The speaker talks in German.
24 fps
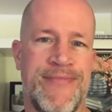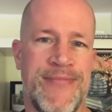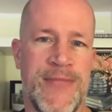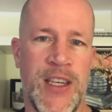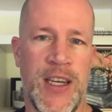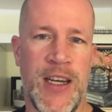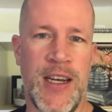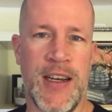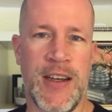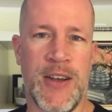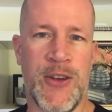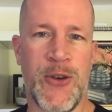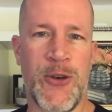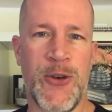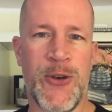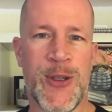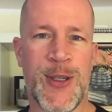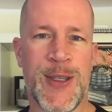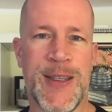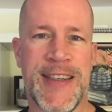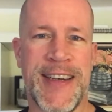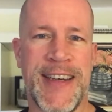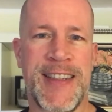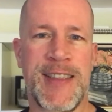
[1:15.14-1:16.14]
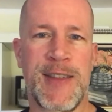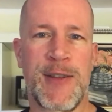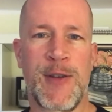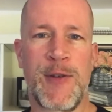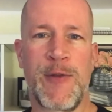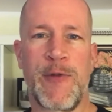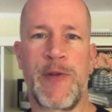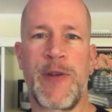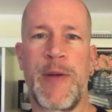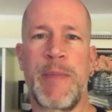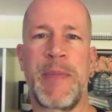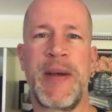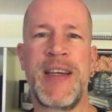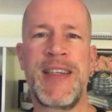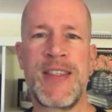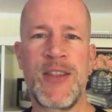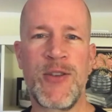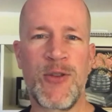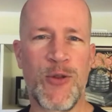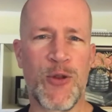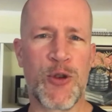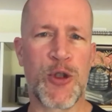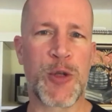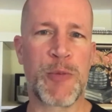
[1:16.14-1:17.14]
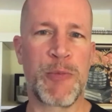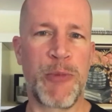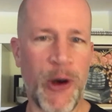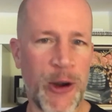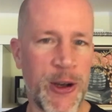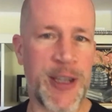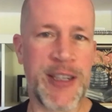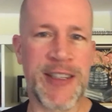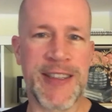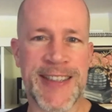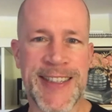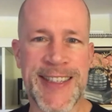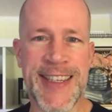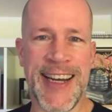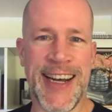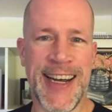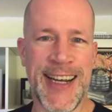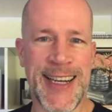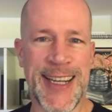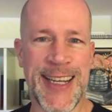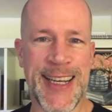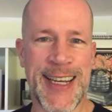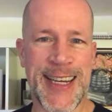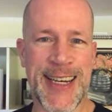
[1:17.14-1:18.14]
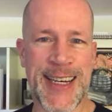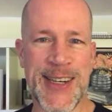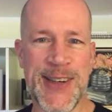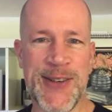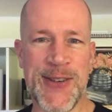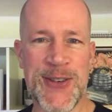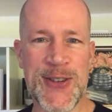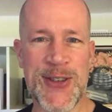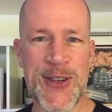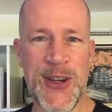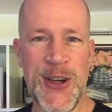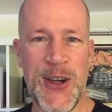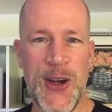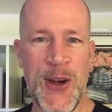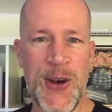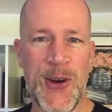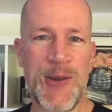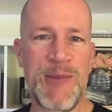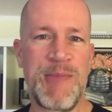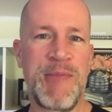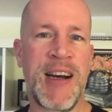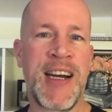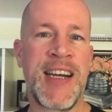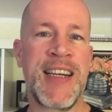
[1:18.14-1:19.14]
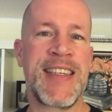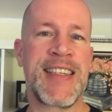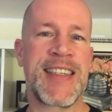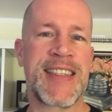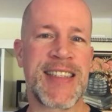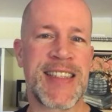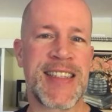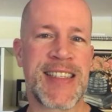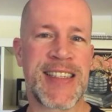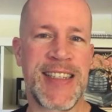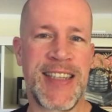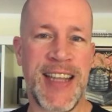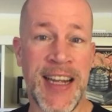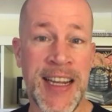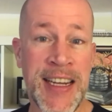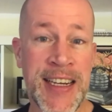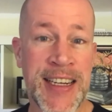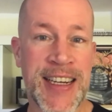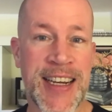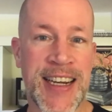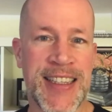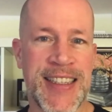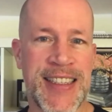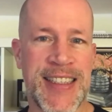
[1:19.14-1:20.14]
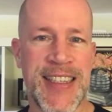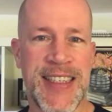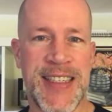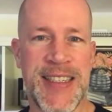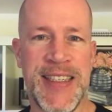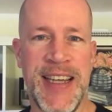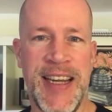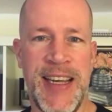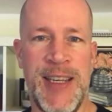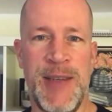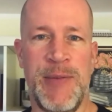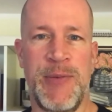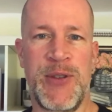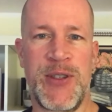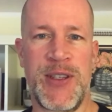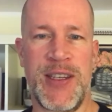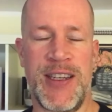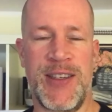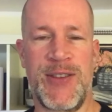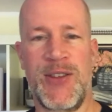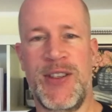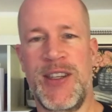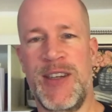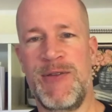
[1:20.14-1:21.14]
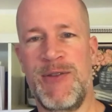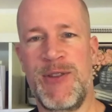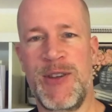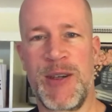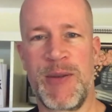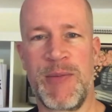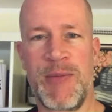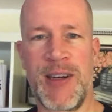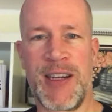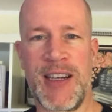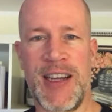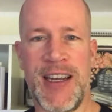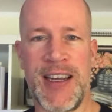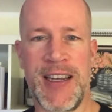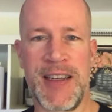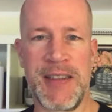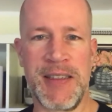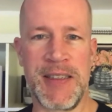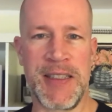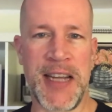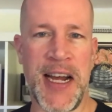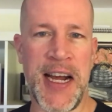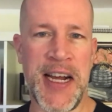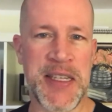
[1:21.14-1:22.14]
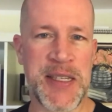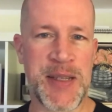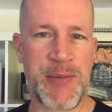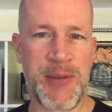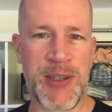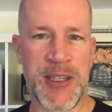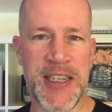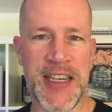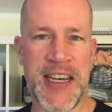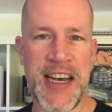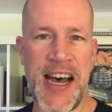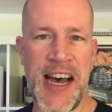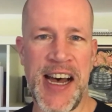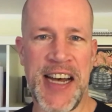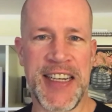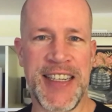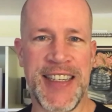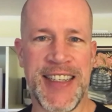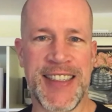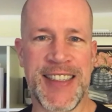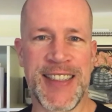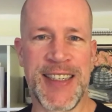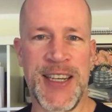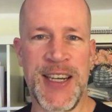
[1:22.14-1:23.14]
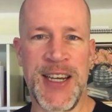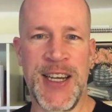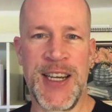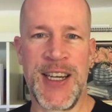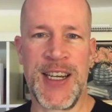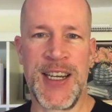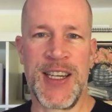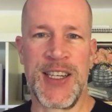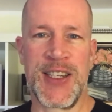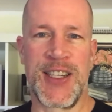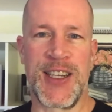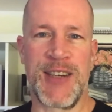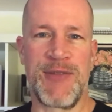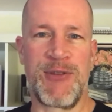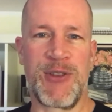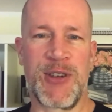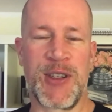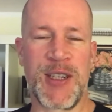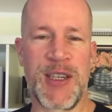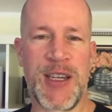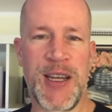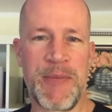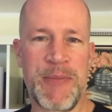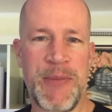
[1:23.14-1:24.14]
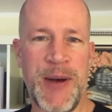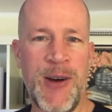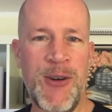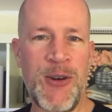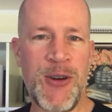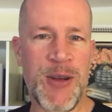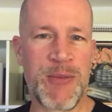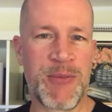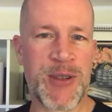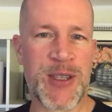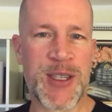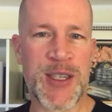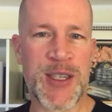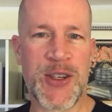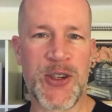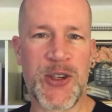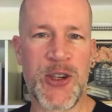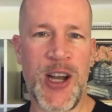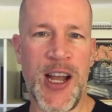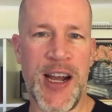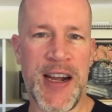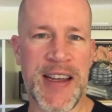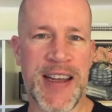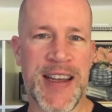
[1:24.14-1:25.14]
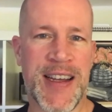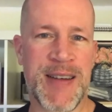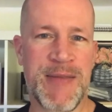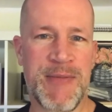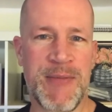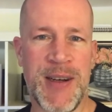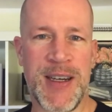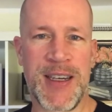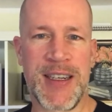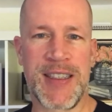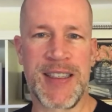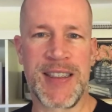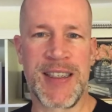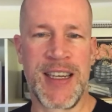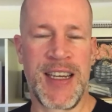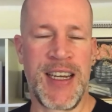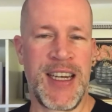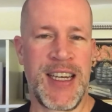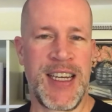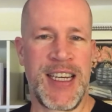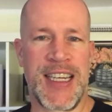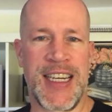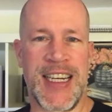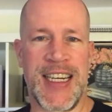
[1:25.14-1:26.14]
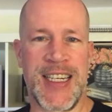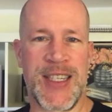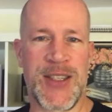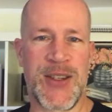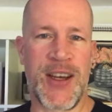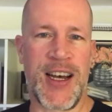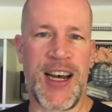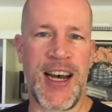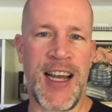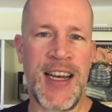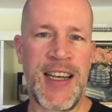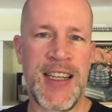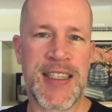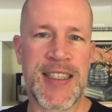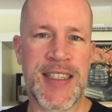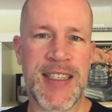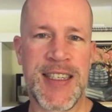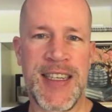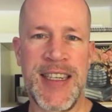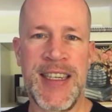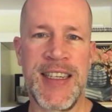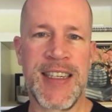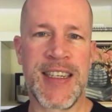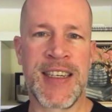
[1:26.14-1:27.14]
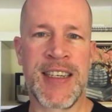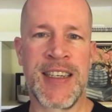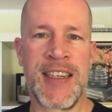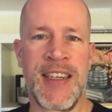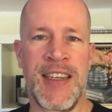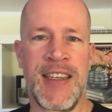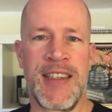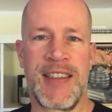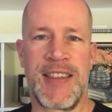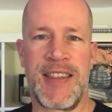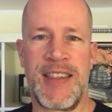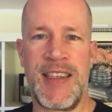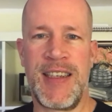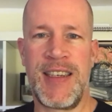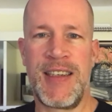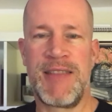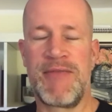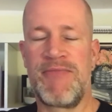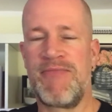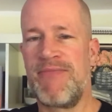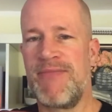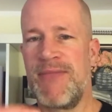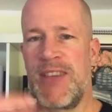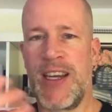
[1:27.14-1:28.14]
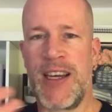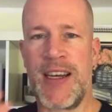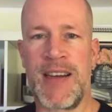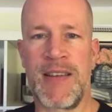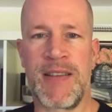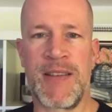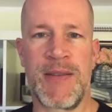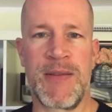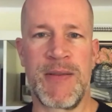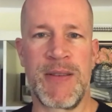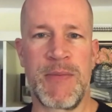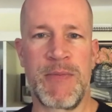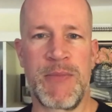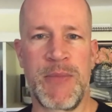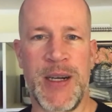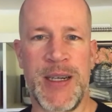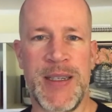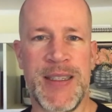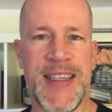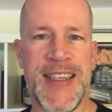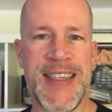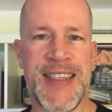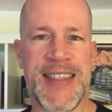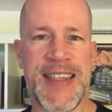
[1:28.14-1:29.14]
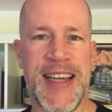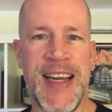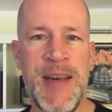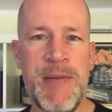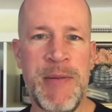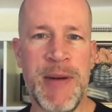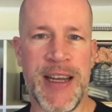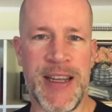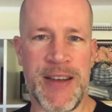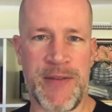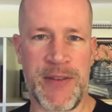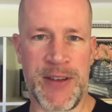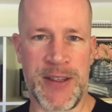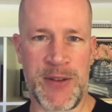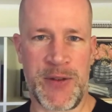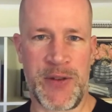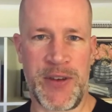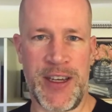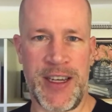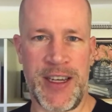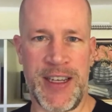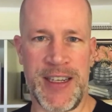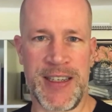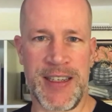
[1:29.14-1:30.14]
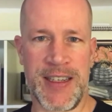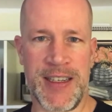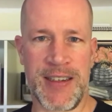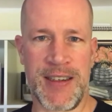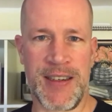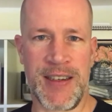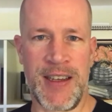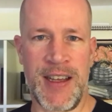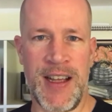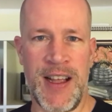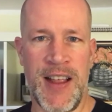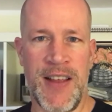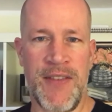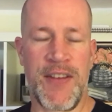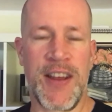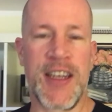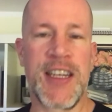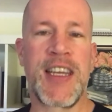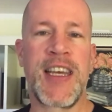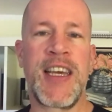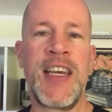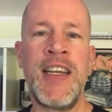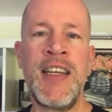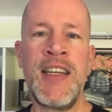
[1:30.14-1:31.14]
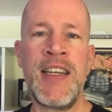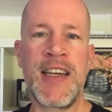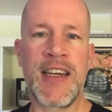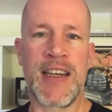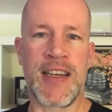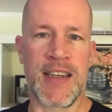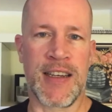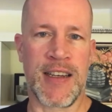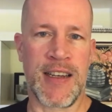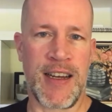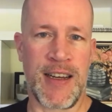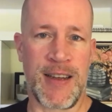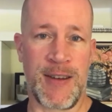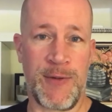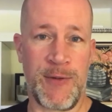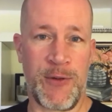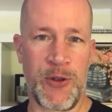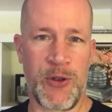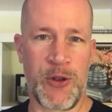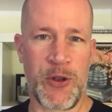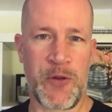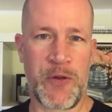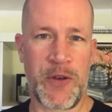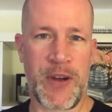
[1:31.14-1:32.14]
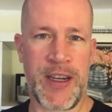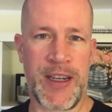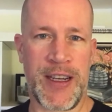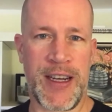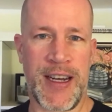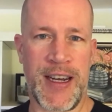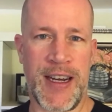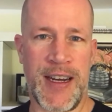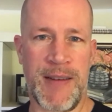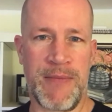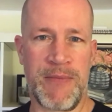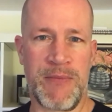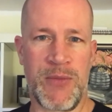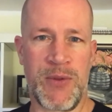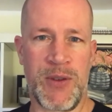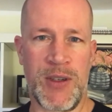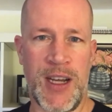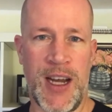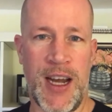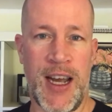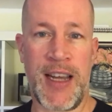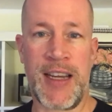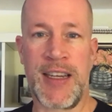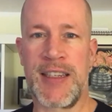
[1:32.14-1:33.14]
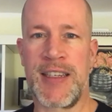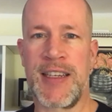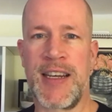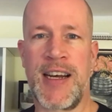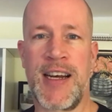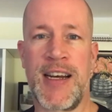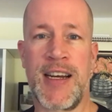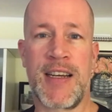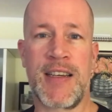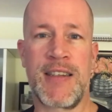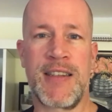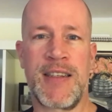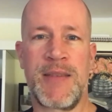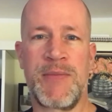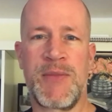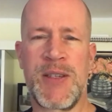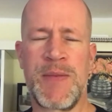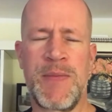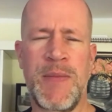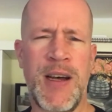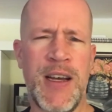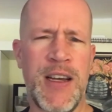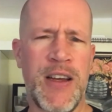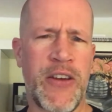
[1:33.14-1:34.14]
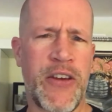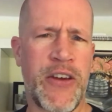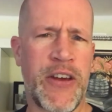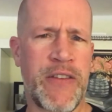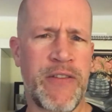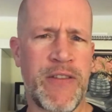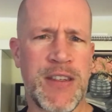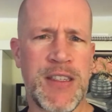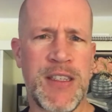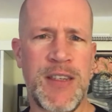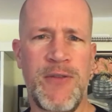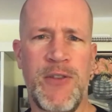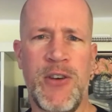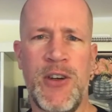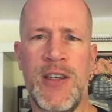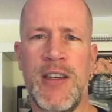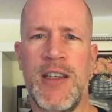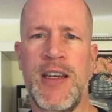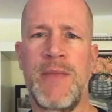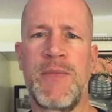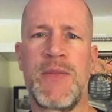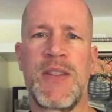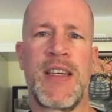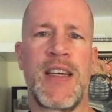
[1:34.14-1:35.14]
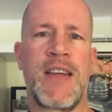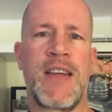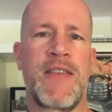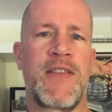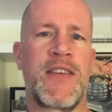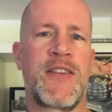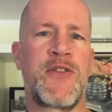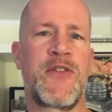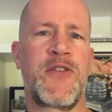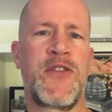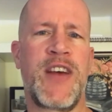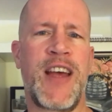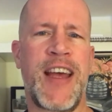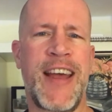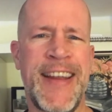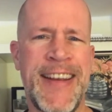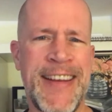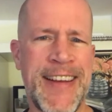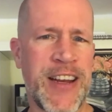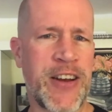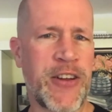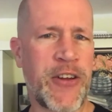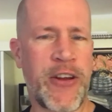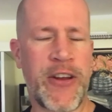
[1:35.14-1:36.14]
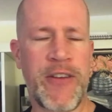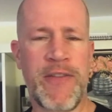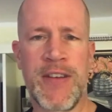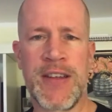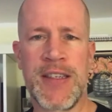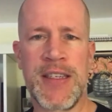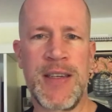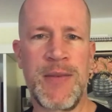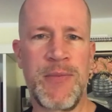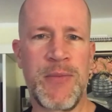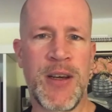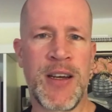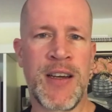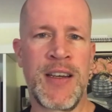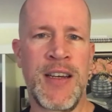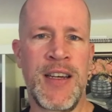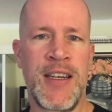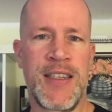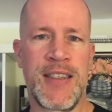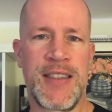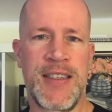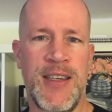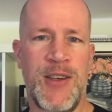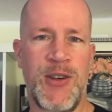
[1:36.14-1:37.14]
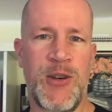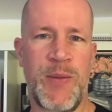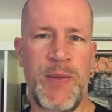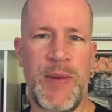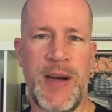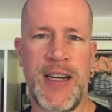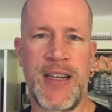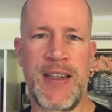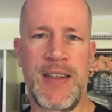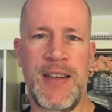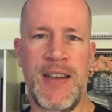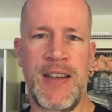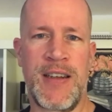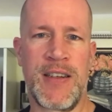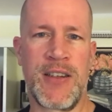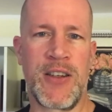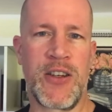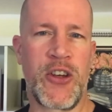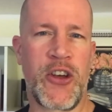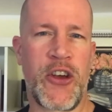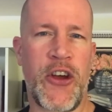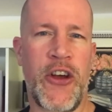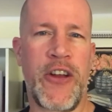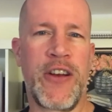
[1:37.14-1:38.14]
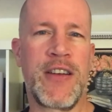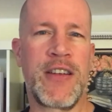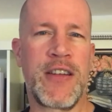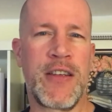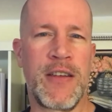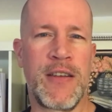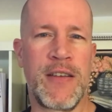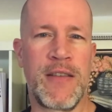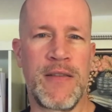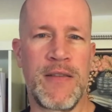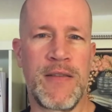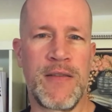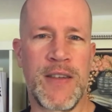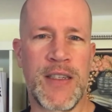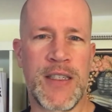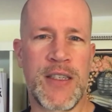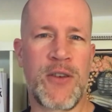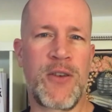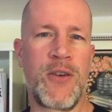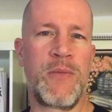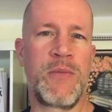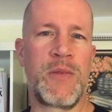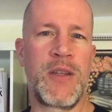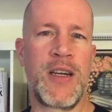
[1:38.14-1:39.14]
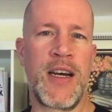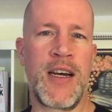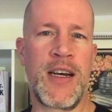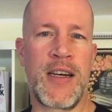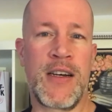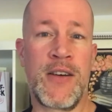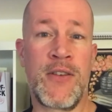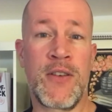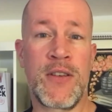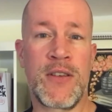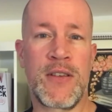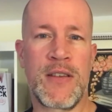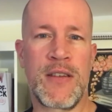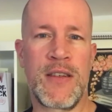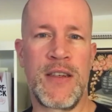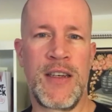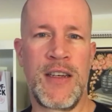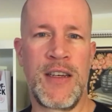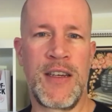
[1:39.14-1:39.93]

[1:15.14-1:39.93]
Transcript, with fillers: ja größtenteils Verbesserungspotenziale heraus und meistens leider an sich selbst. Also da wurde mal eine Nase begradigt, da wurde der Bauch ein bisschen schlanker gemacht. Also alles Dinge, die ja bei sich selber etwas verändern. Wenn Kinder einen Wunsch frei haben, einen Tag, in dem sie machen können, was sie wollen, in dem sie etwas verändern können, was immer sie auch machen könnten, was kommt daraus?